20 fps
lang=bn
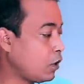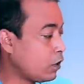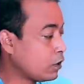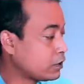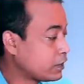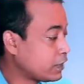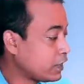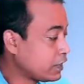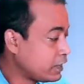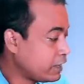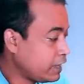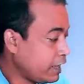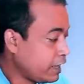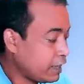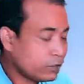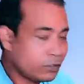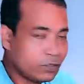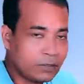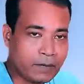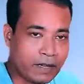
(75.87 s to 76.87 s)
অর্থাৎ
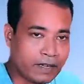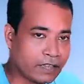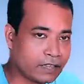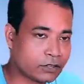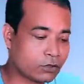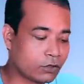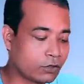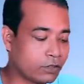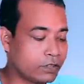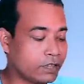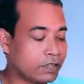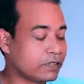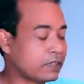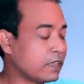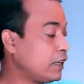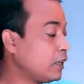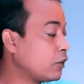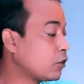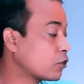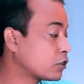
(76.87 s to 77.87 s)
এটা যদি মাইনাস করে দেন
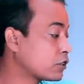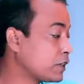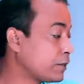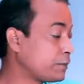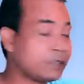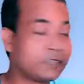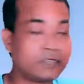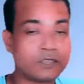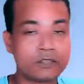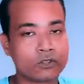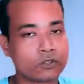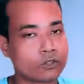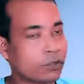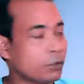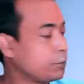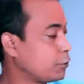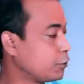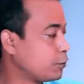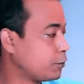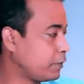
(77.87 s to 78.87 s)
তাহলে জেপিজি কোনো
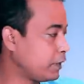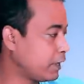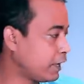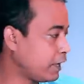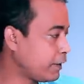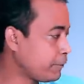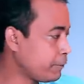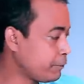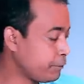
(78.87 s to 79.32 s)
ছবি উঠবে না